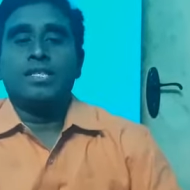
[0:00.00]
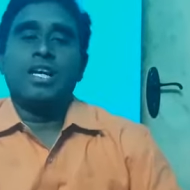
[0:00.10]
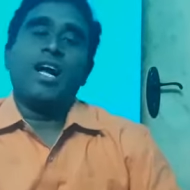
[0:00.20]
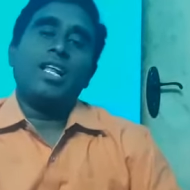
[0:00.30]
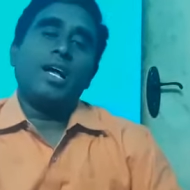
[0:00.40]

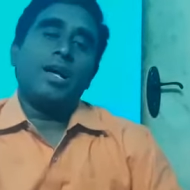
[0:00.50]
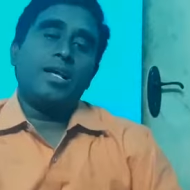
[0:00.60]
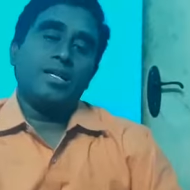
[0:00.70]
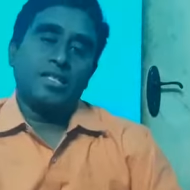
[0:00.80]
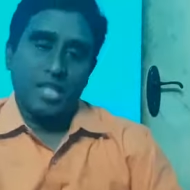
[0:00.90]
ஜாலியாக
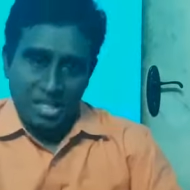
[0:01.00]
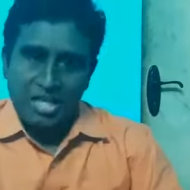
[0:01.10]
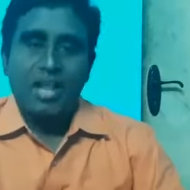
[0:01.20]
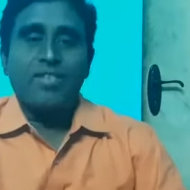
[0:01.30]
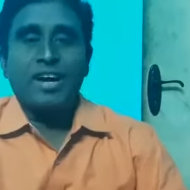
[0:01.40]

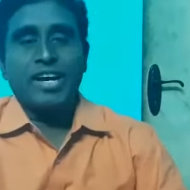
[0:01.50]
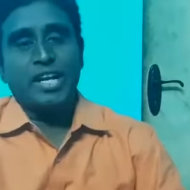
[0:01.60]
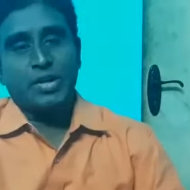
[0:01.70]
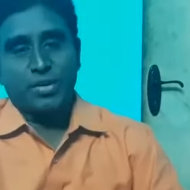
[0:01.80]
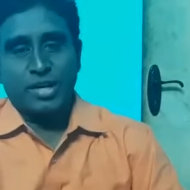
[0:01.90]
ஜெயிக்கலாம் வாங்க
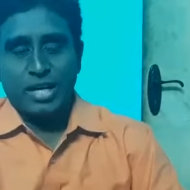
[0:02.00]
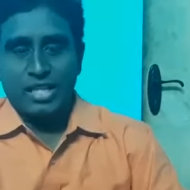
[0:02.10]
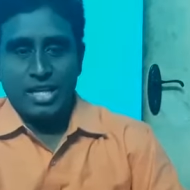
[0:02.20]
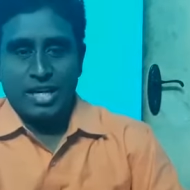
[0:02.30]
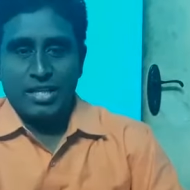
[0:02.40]
என்ற ஒரு
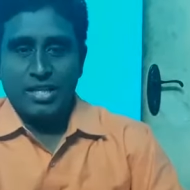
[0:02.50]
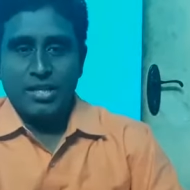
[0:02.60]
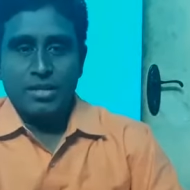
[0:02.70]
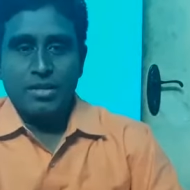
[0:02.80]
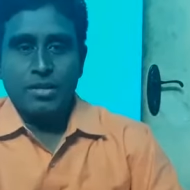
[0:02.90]
நிகழ்ச்சியானது
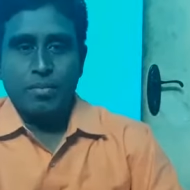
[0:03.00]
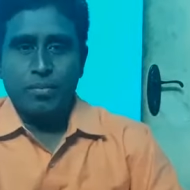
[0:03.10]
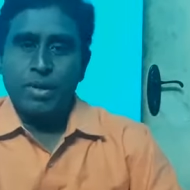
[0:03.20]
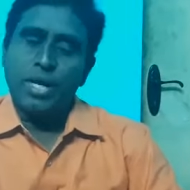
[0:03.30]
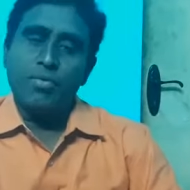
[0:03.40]

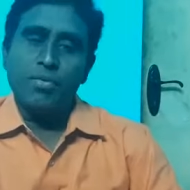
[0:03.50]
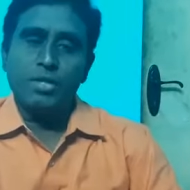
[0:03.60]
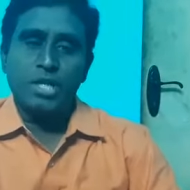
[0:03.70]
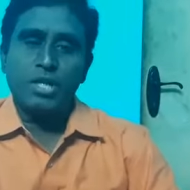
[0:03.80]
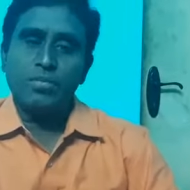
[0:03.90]
மிகவும்
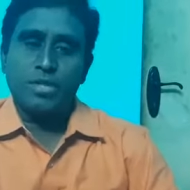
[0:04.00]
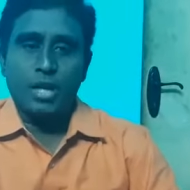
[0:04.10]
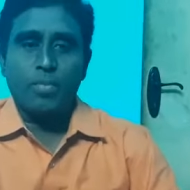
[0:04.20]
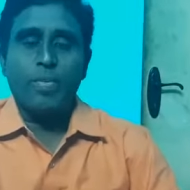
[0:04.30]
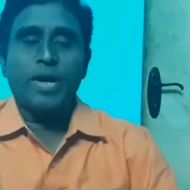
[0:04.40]
சீரும்
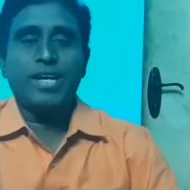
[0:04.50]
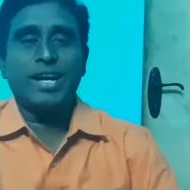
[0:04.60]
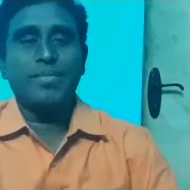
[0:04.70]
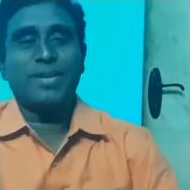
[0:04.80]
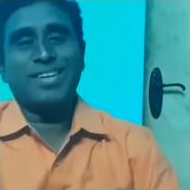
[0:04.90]
சிறப்புமாக
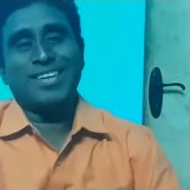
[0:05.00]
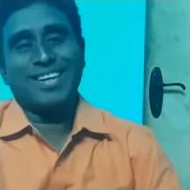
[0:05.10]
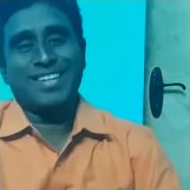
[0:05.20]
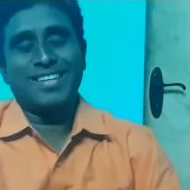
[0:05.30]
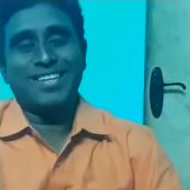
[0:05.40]
நடைபெற
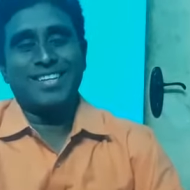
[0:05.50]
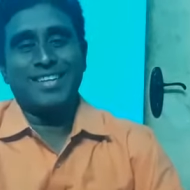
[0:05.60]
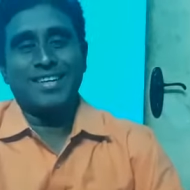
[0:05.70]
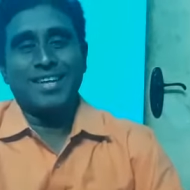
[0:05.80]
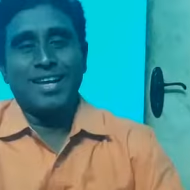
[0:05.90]
இருக்கிறது
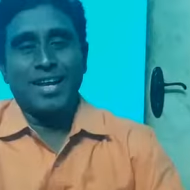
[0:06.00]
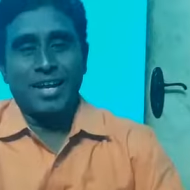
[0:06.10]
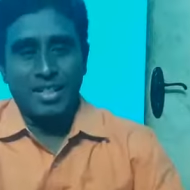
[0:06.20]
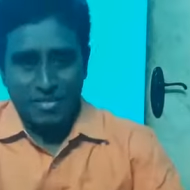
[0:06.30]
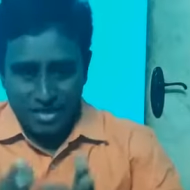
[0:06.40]

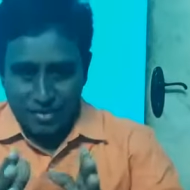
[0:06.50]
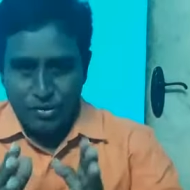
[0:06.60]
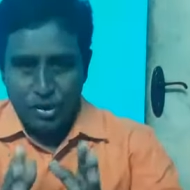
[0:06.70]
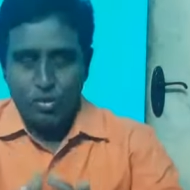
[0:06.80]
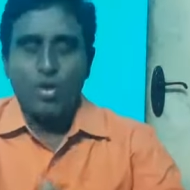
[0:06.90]
இந்த
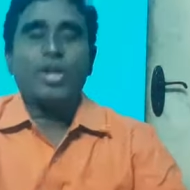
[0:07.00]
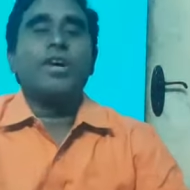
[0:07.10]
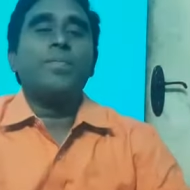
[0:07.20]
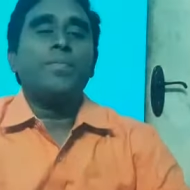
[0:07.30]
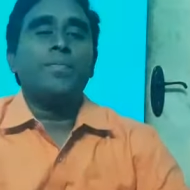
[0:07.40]
விழாவினுடைய
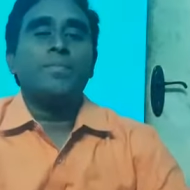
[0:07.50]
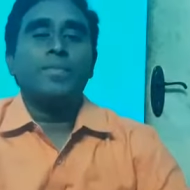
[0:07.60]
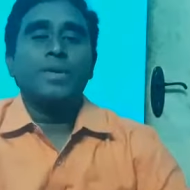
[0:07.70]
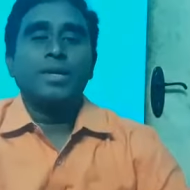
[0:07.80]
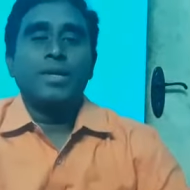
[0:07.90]
நோக்கம்
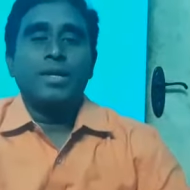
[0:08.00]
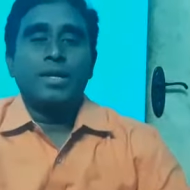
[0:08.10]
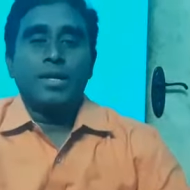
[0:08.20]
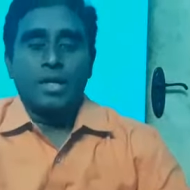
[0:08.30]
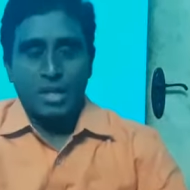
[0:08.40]

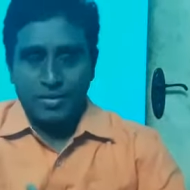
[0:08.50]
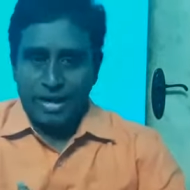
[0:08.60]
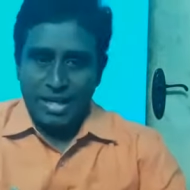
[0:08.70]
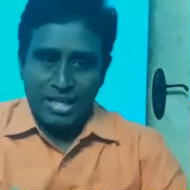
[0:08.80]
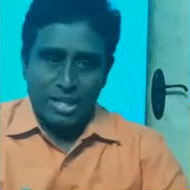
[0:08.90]

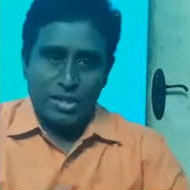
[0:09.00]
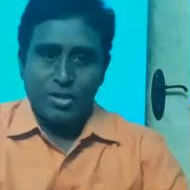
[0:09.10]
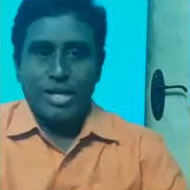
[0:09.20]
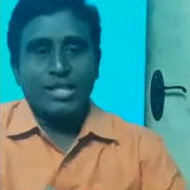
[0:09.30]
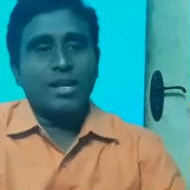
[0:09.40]
இதுவரையிலும்
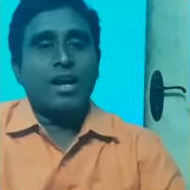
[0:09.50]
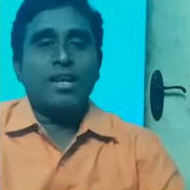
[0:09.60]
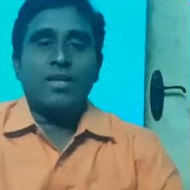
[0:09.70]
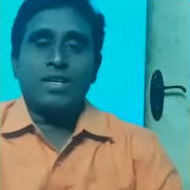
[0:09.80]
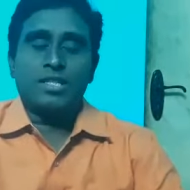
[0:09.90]
எத்தனையோ இடத்தில்
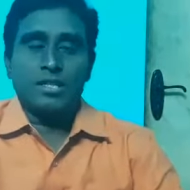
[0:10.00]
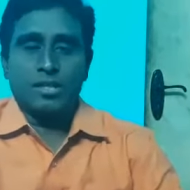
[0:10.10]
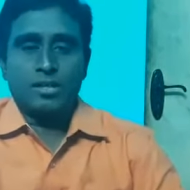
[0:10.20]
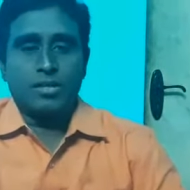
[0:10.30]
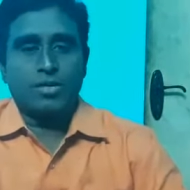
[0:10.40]
ஆண்டாள் வாஸ்து
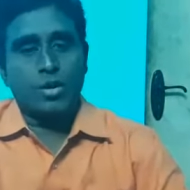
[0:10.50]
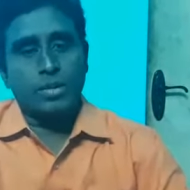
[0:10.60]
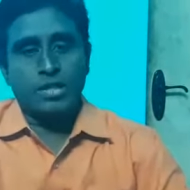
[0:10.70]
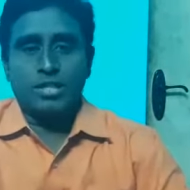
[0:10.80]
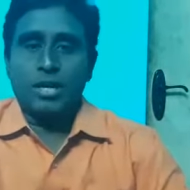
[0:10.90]

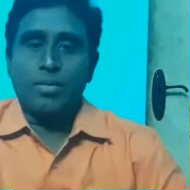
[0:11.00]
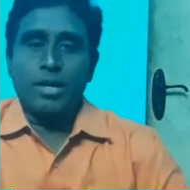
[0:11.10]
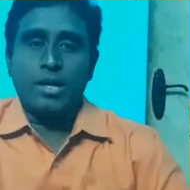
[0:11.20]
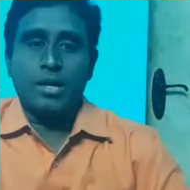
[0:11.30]
குழுமத்தின் சார்பாக